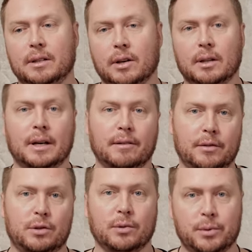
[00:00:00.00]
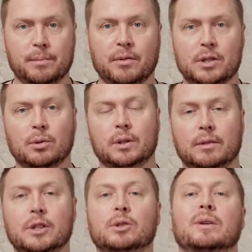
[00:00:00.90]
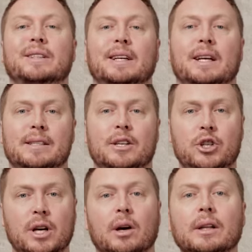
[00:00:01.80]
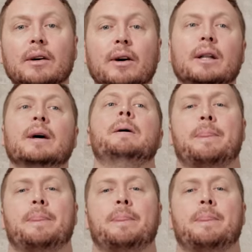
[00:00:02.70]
говорил, давай, все, в общем, во столько-то, во то я заезжаю, она говорит,